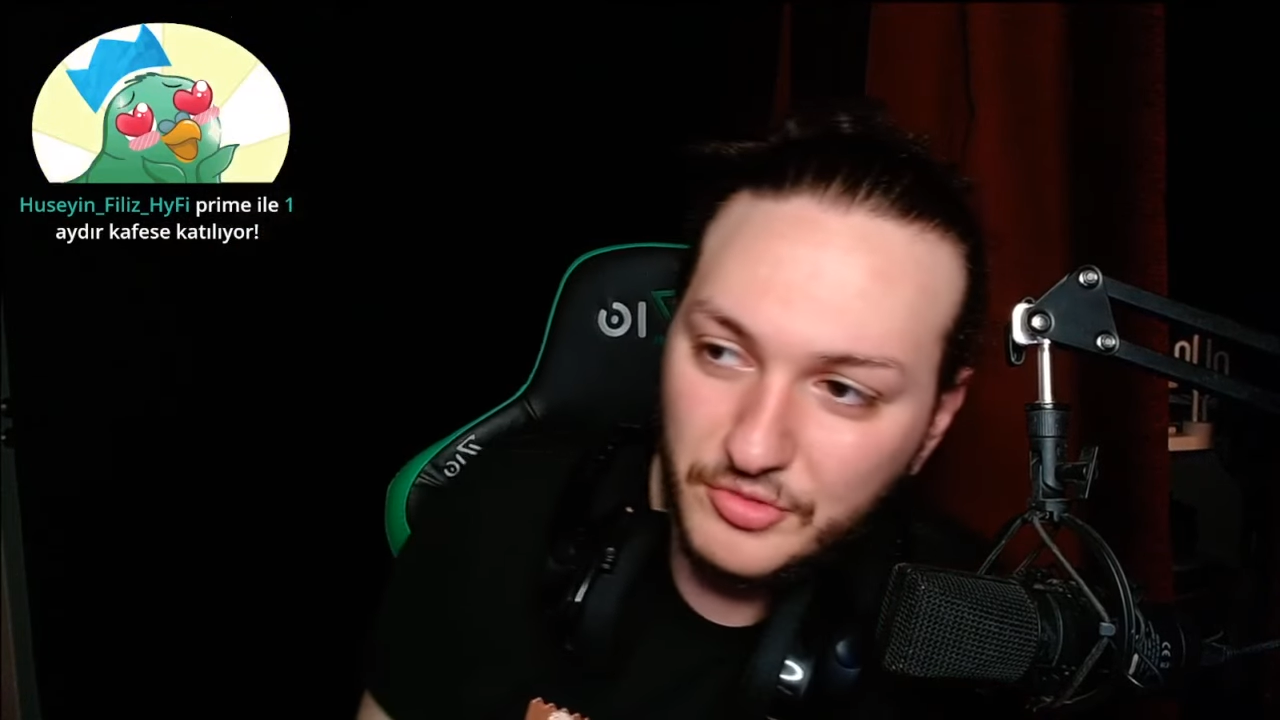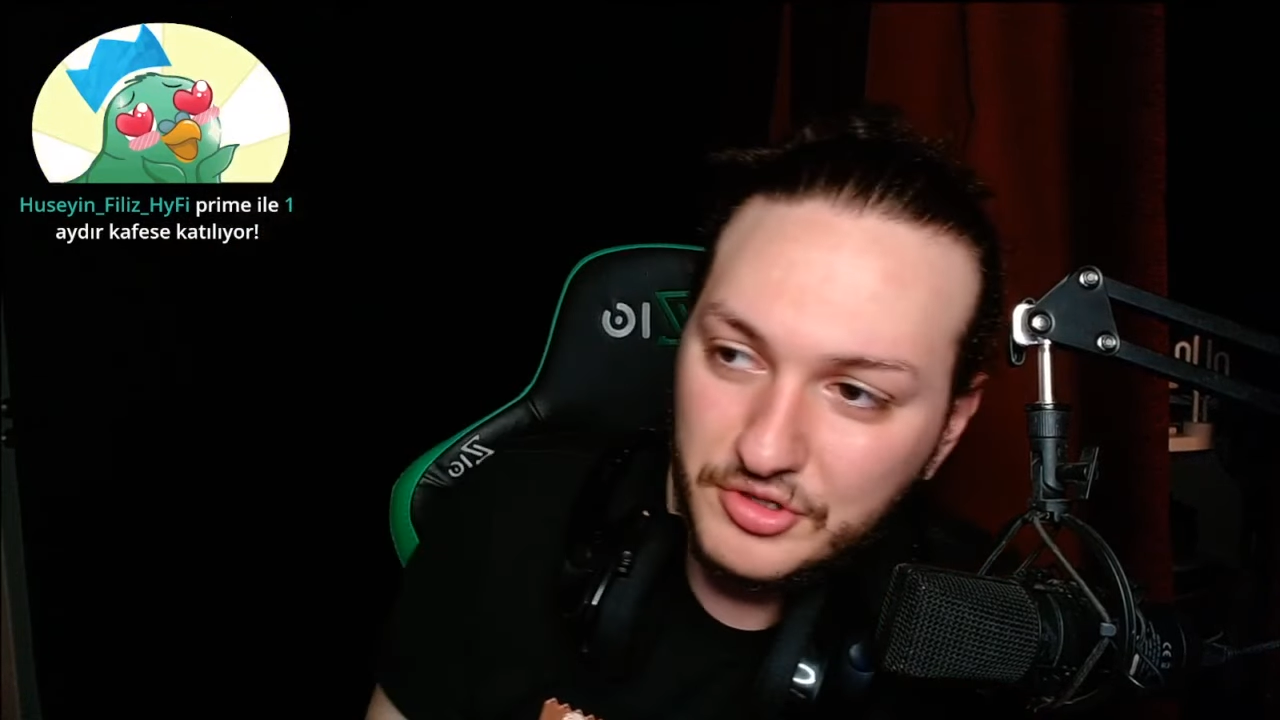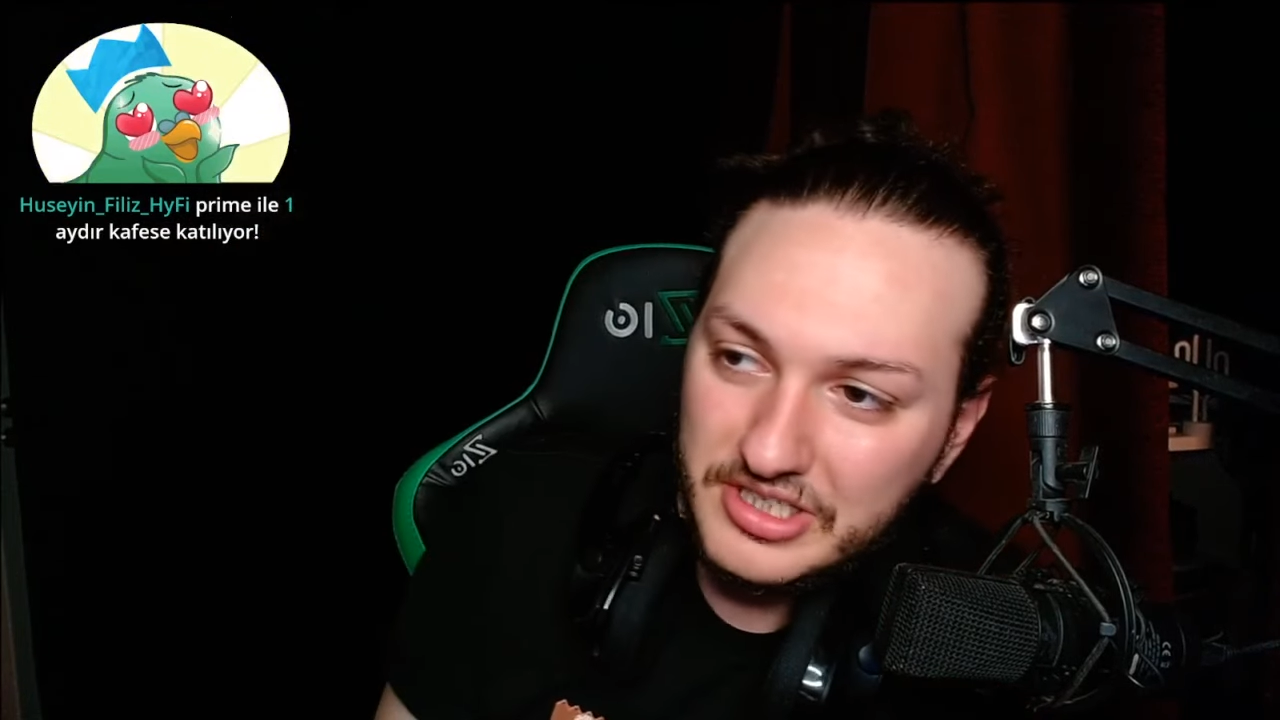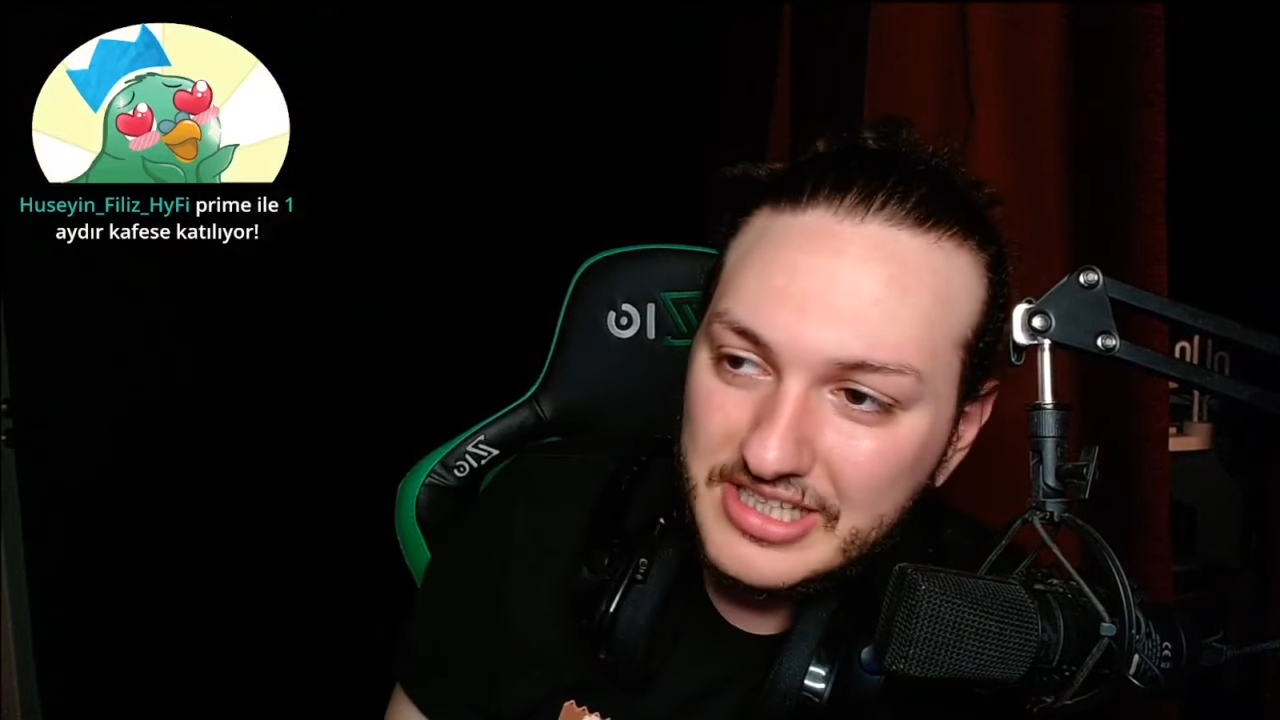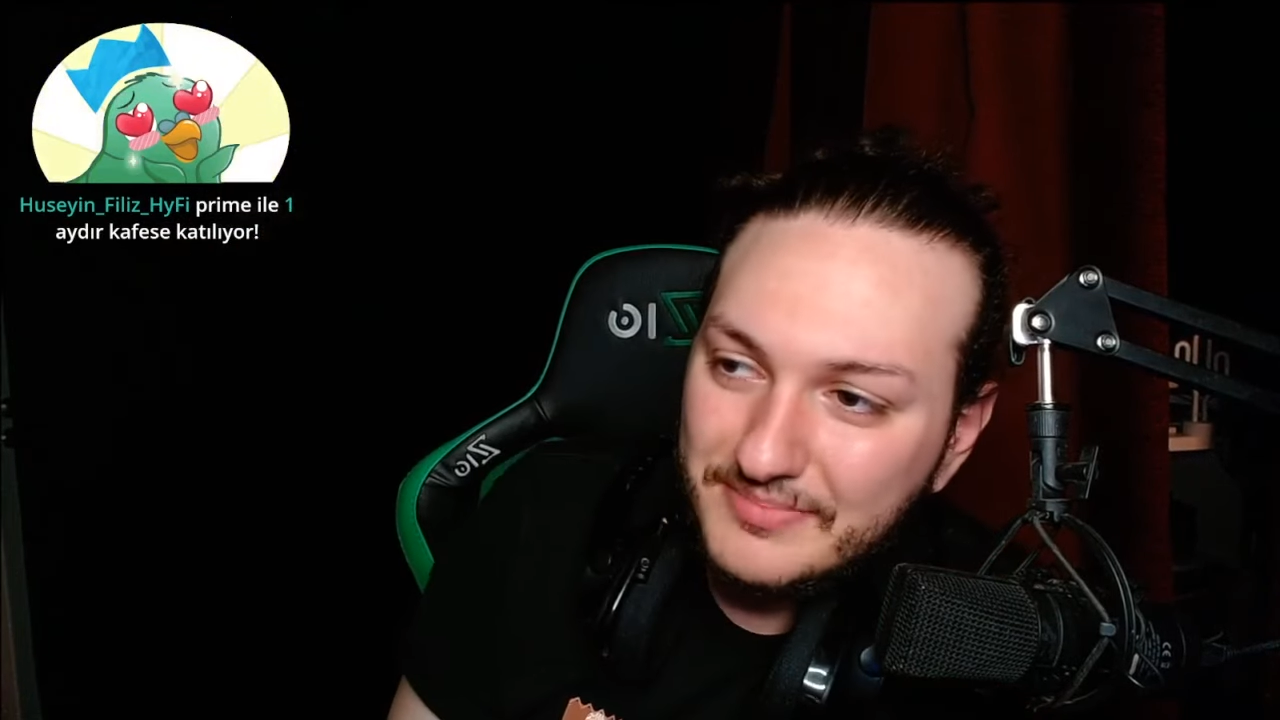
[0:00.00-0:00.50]

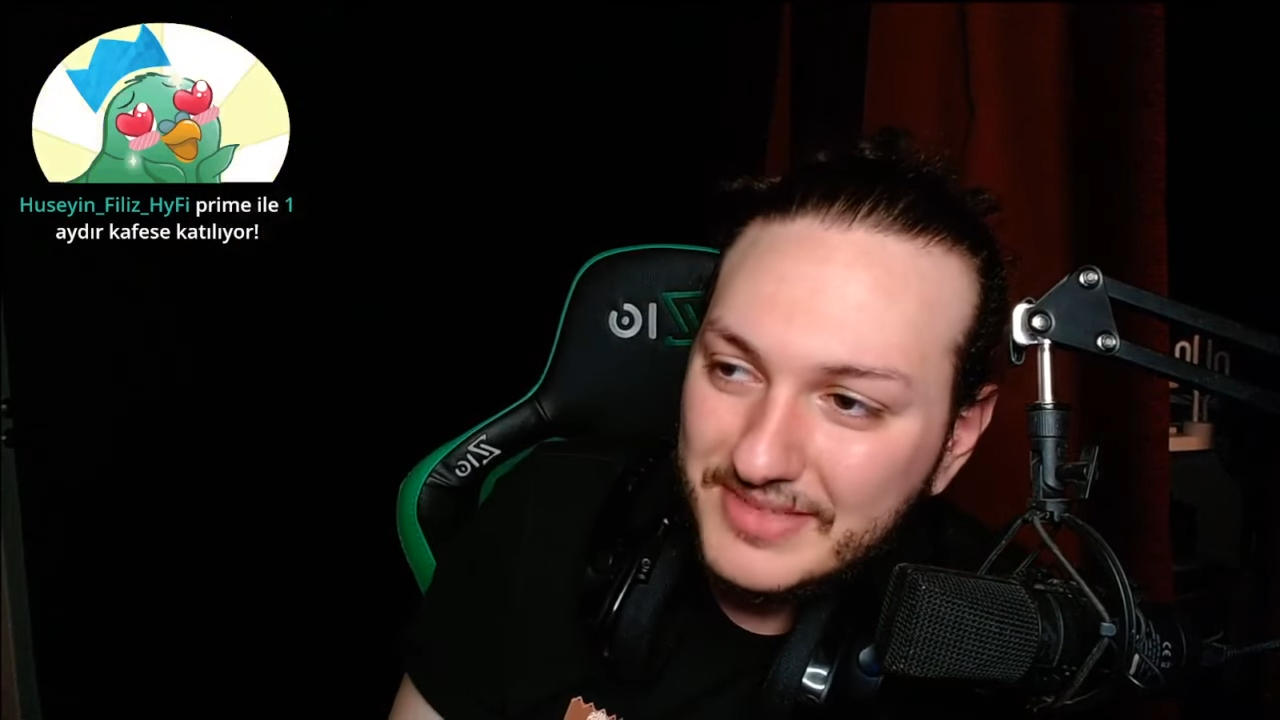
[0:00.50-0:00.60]
oynayacağım